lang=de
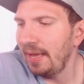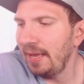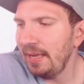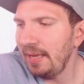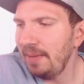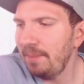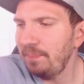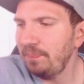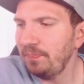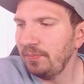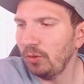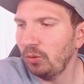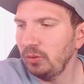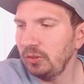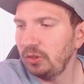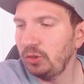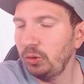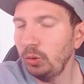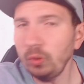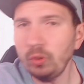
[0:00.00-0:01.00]
Ähm,
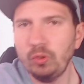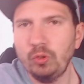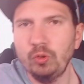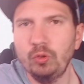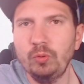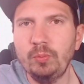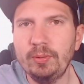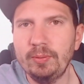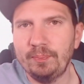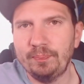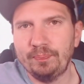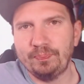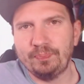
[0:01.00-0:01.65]
und YouTube